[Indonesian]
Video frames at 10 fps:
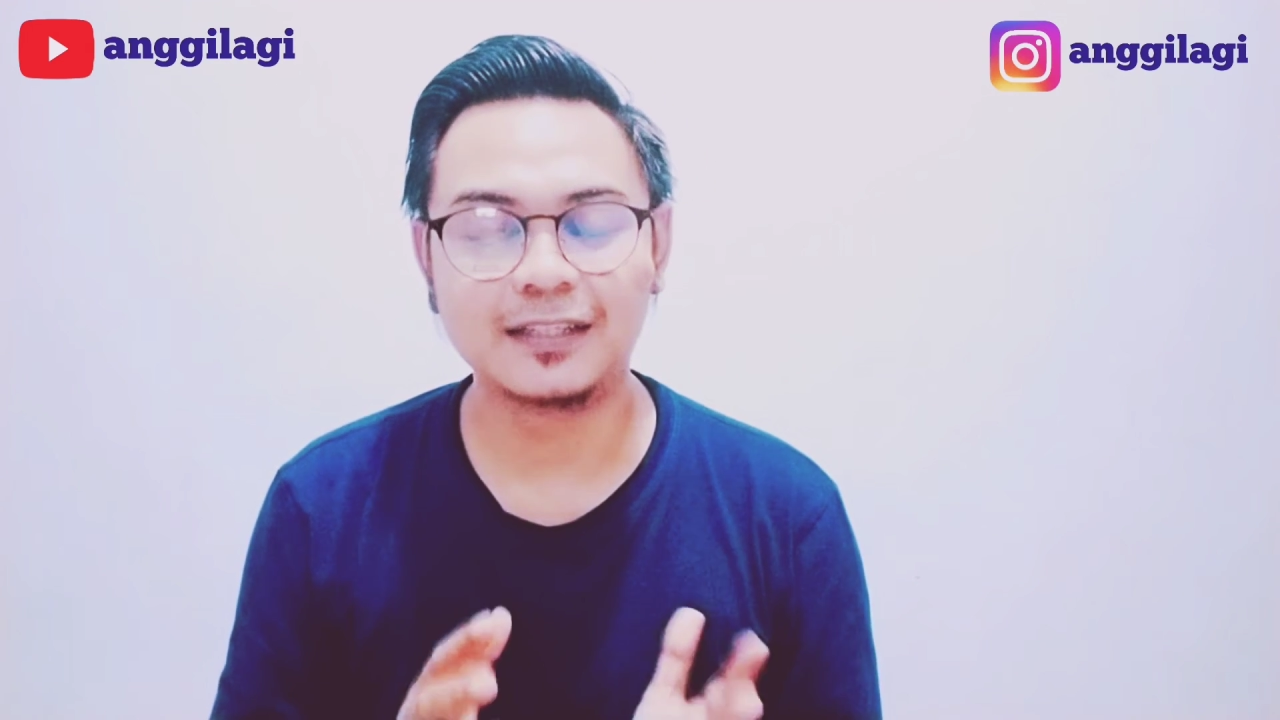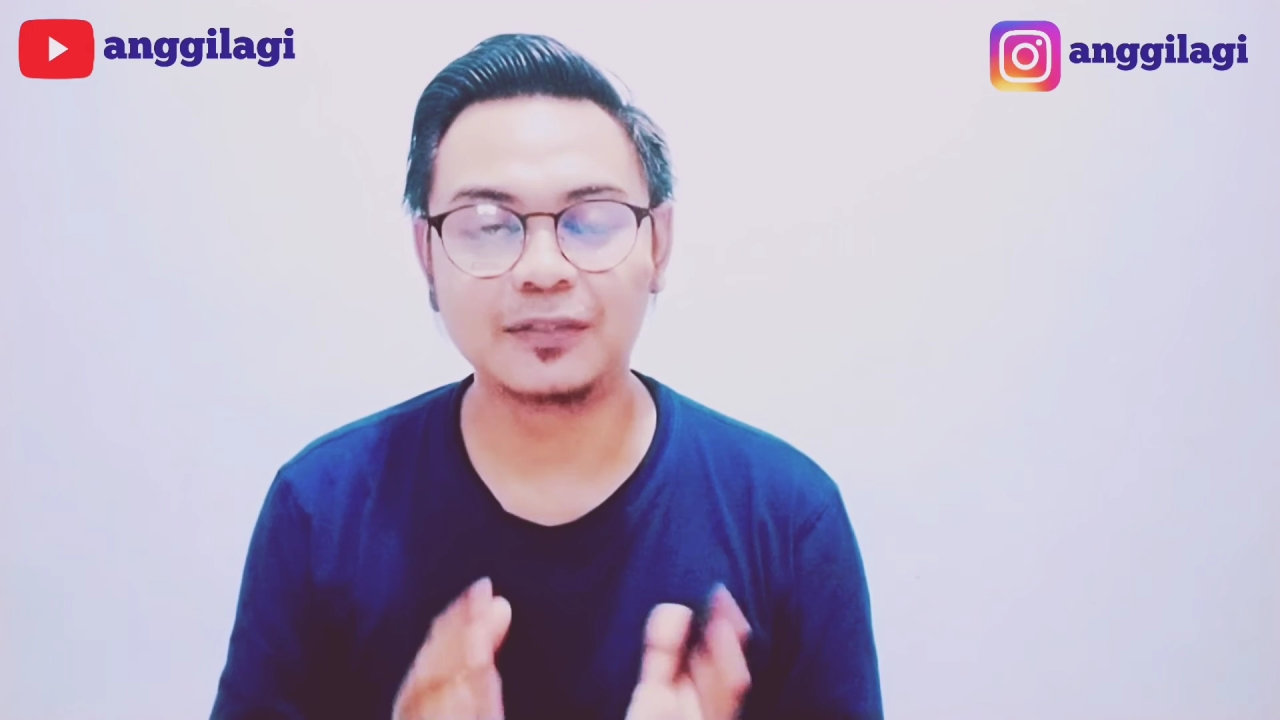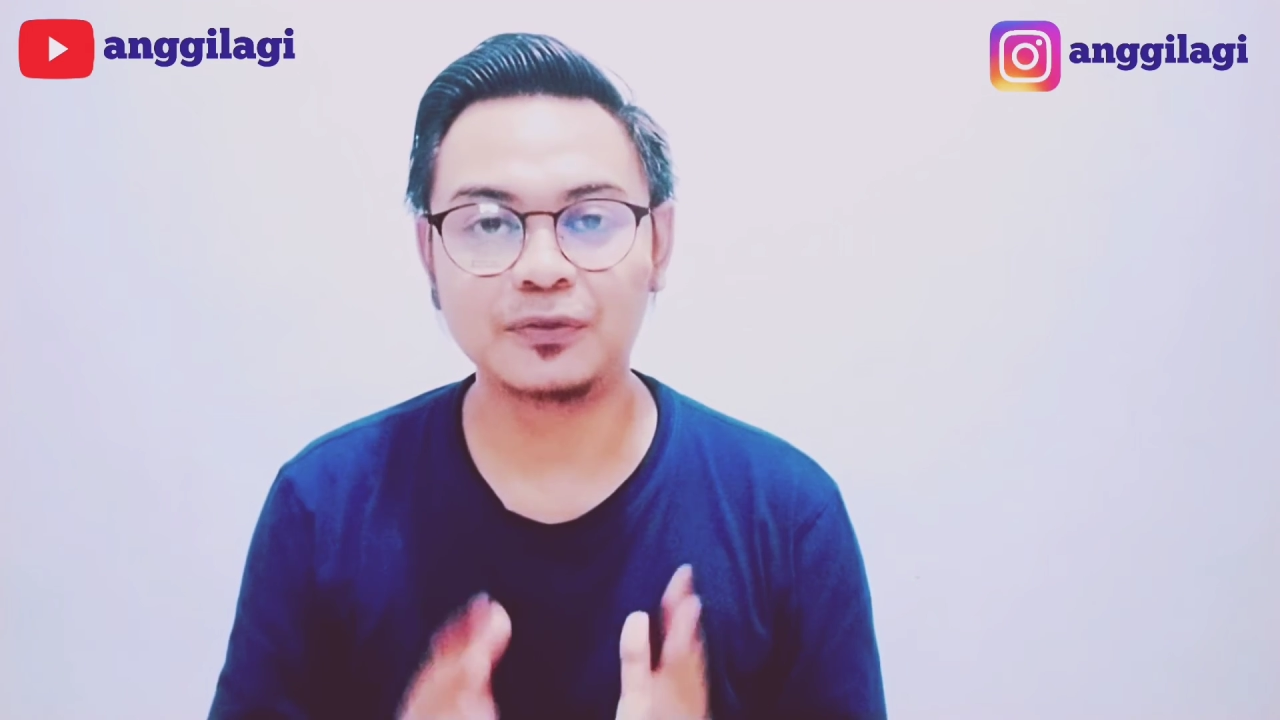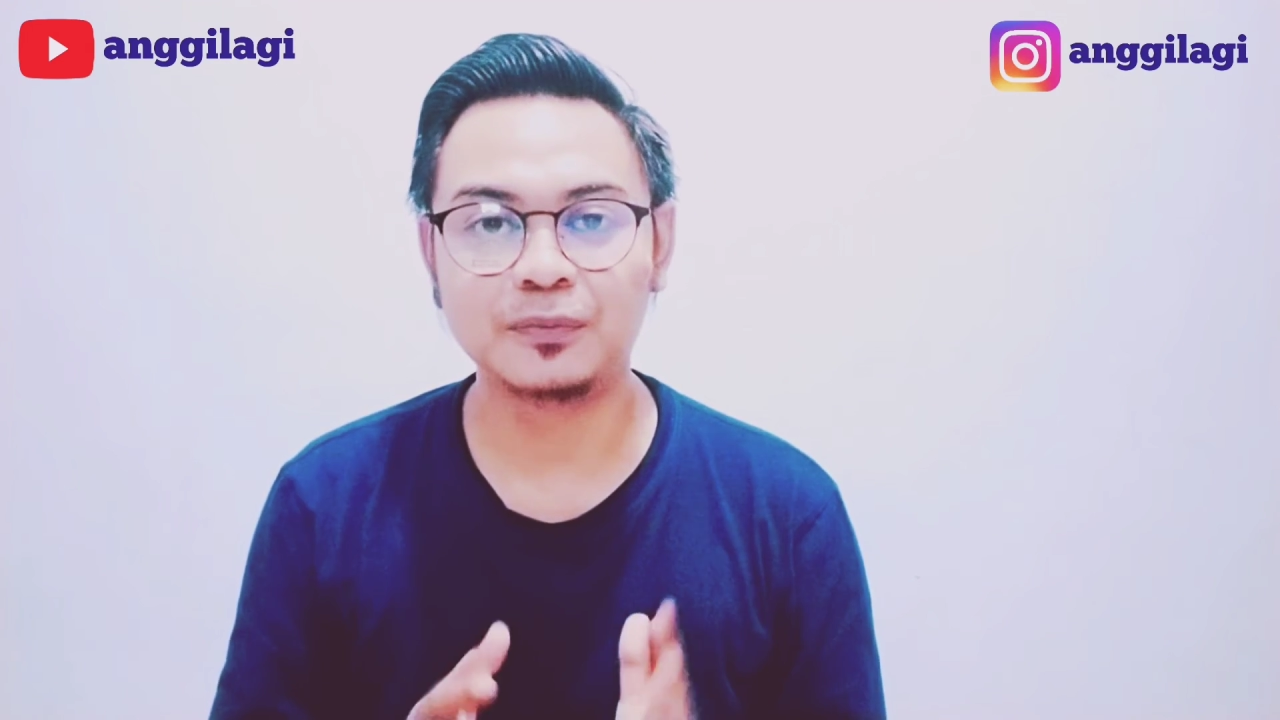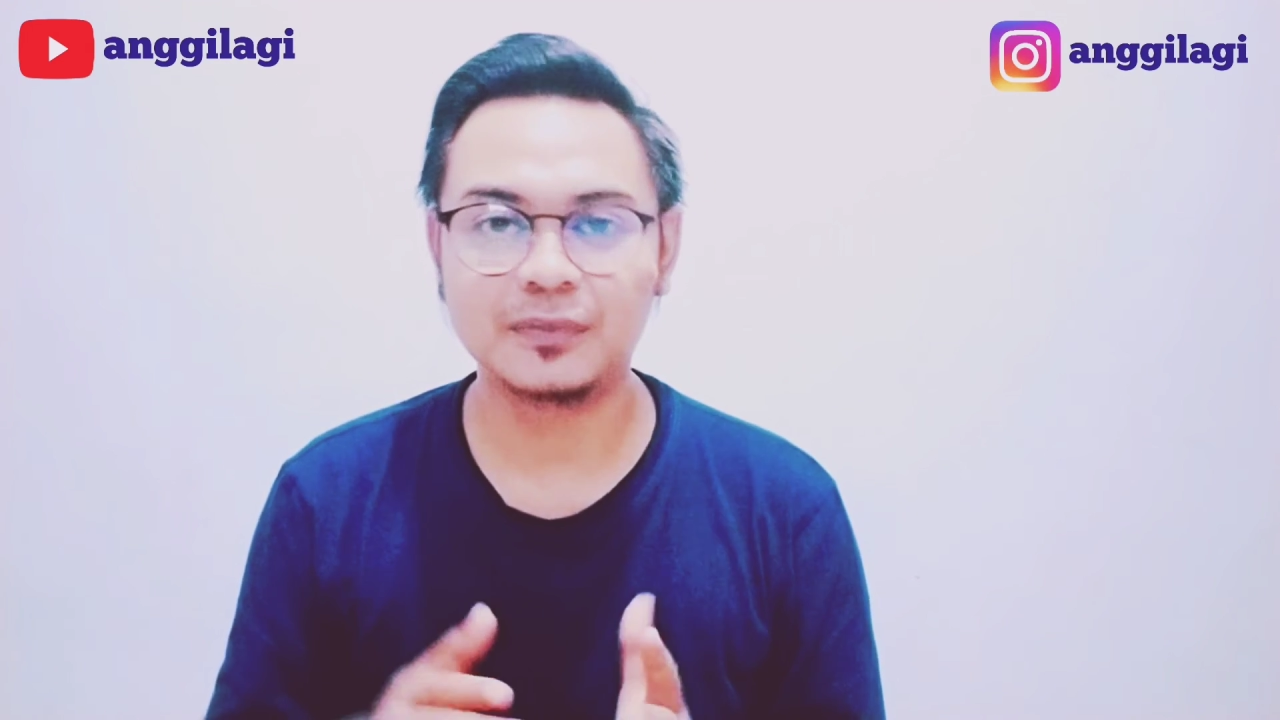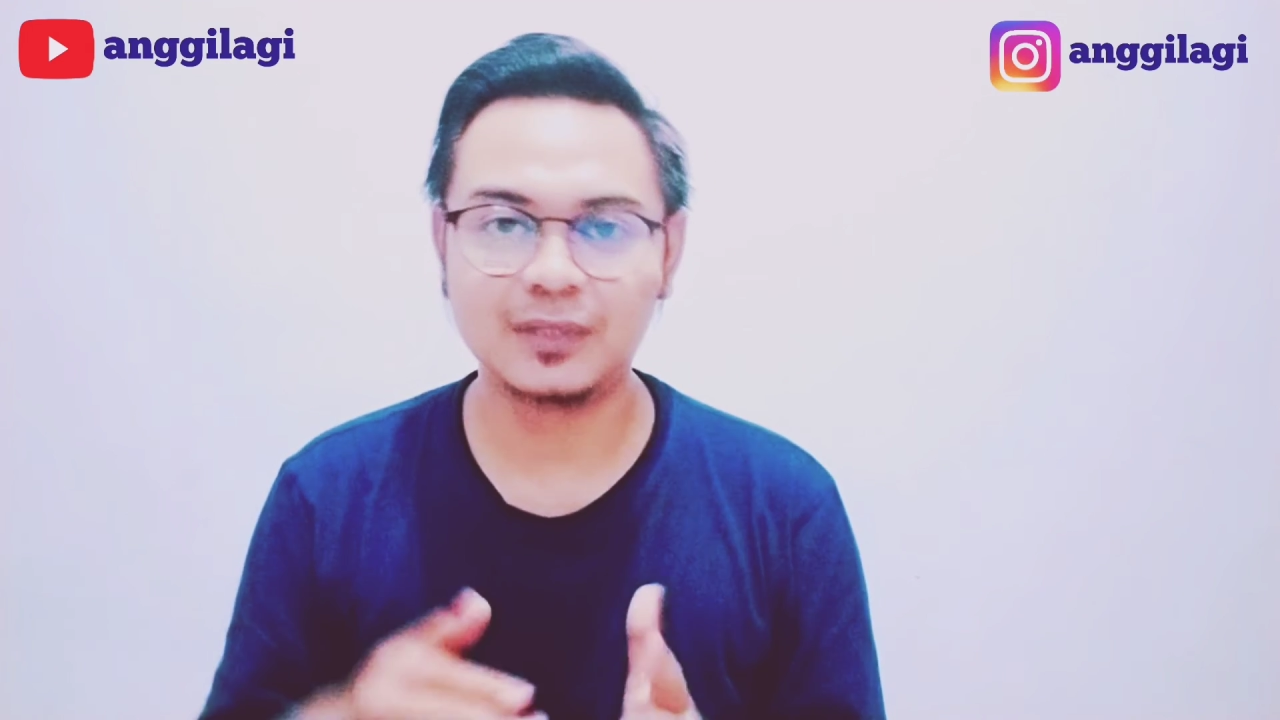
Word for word: gitu